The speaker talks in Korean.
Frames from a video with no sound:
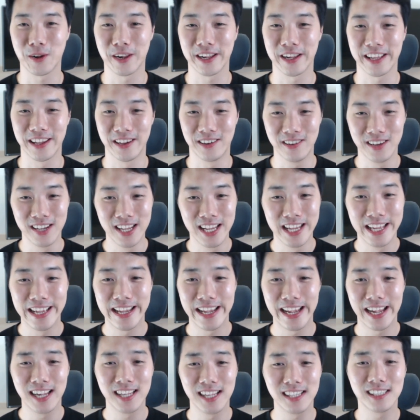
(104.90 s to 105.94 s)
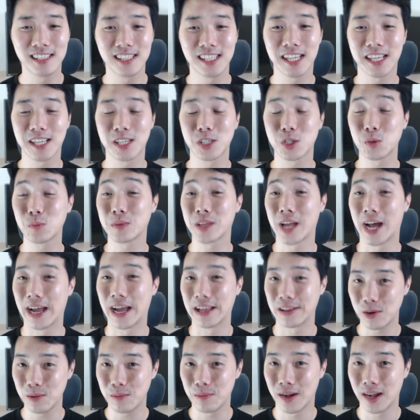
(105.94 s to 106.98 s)
할게요. 헬스장에 좀
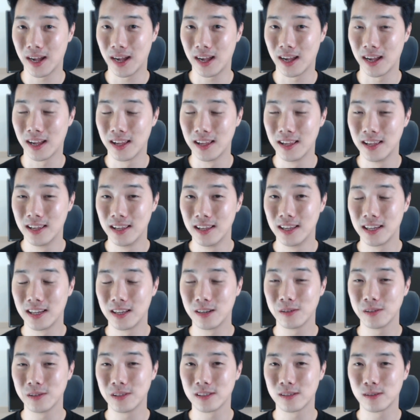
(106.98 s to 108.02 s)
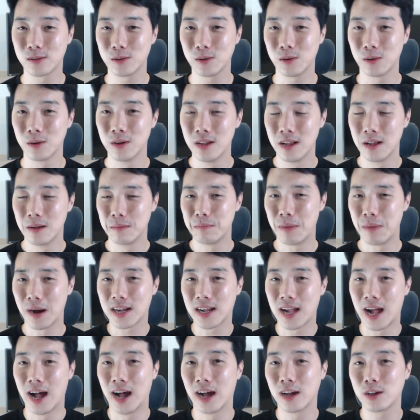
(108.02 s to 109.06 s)
다녀봐. 이런 식으로 막
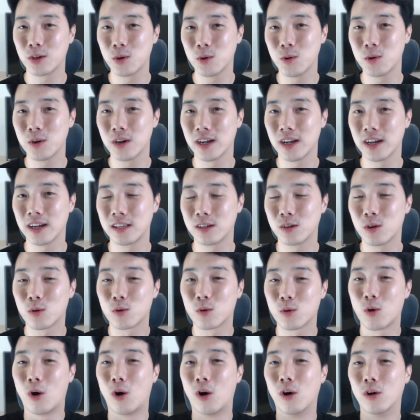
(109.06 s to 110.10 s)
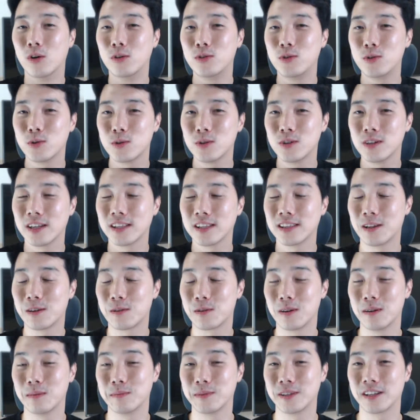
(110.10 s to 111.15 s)
강요가 아니고 권유를
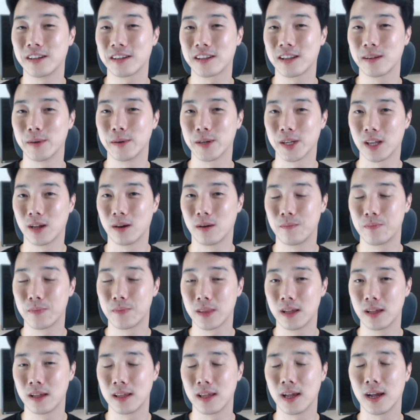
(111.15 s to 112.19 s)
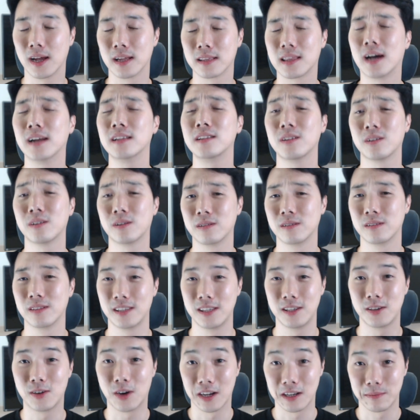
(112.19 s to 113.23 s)
한다고 한번 생각해 볼게요. 야, 다녀.
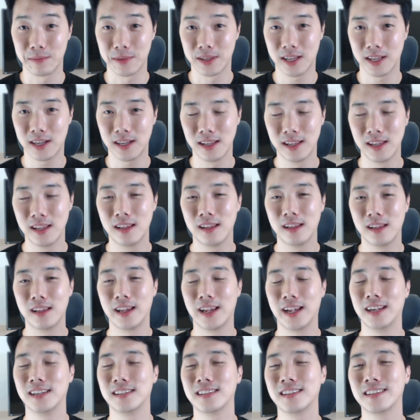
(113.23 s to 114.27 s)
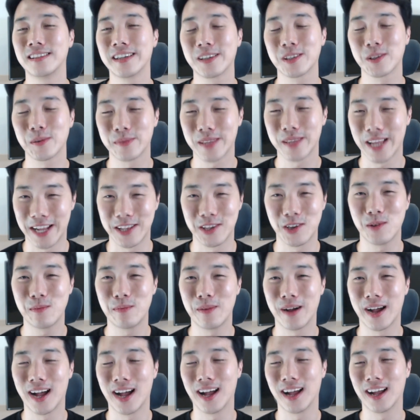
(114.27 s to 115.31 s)
이거 아닙니다. 헬스장에 좀
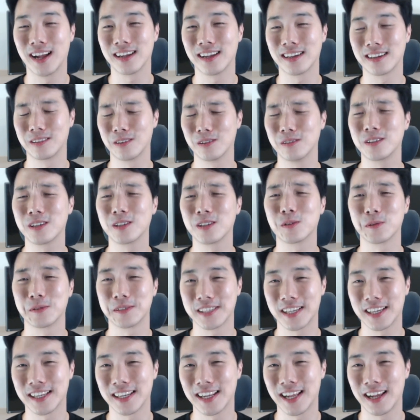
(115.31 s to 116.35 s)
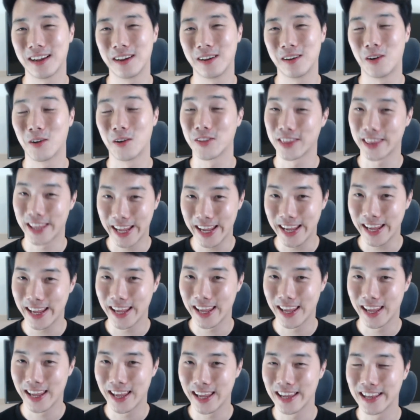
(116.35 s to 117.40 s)
다녀봐. 그러는 게 좋잖아. 어때?
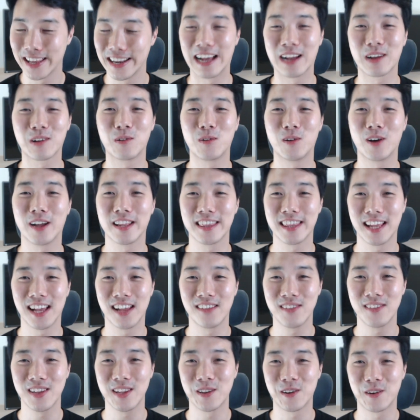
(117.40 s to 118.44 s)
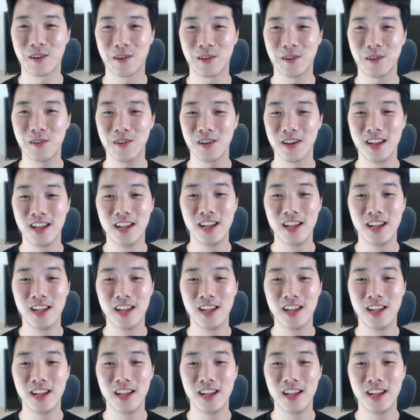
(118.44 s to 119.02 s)
라고 한다면 영어로